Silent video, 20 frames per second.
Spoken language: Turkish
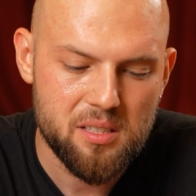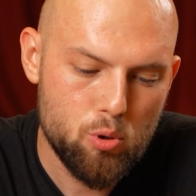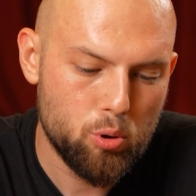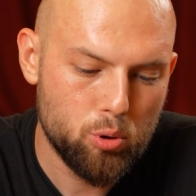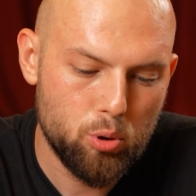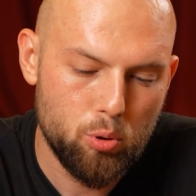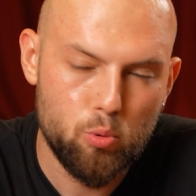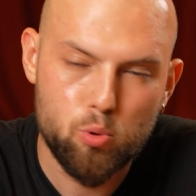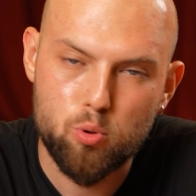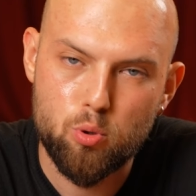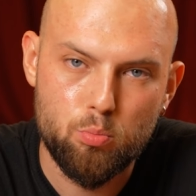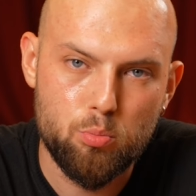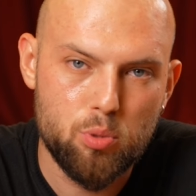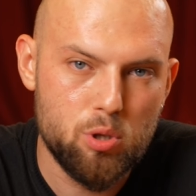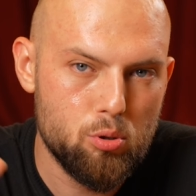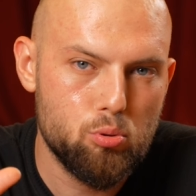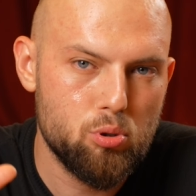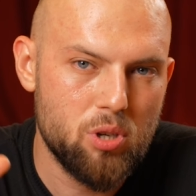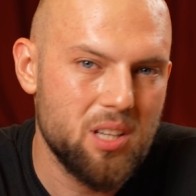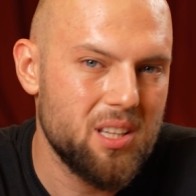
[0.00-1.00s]
Çok da uzun
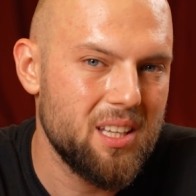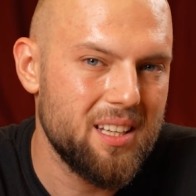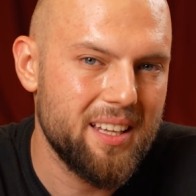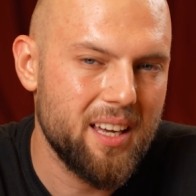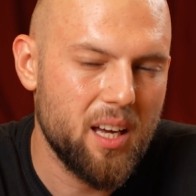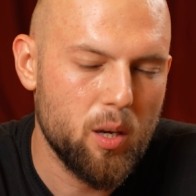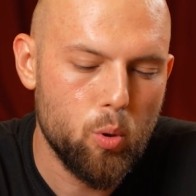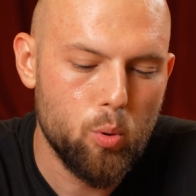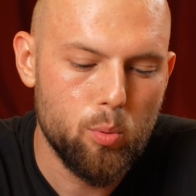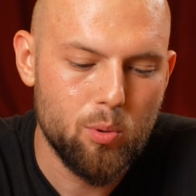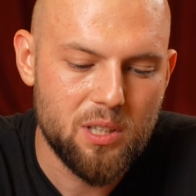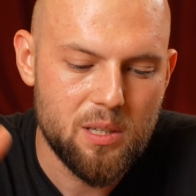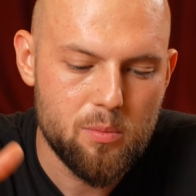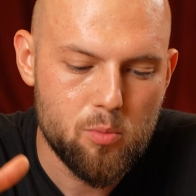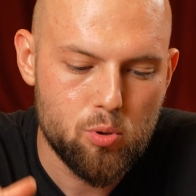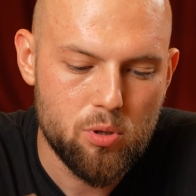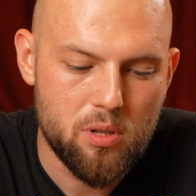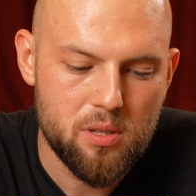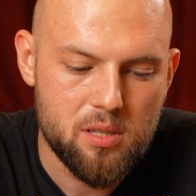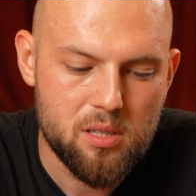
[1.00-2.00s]
bir süre değil yani o bakım
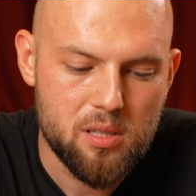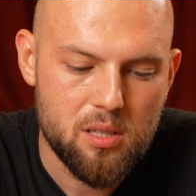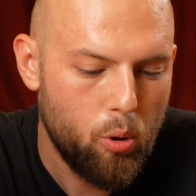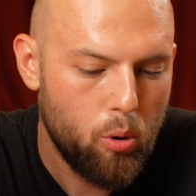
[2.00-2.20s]
süresi.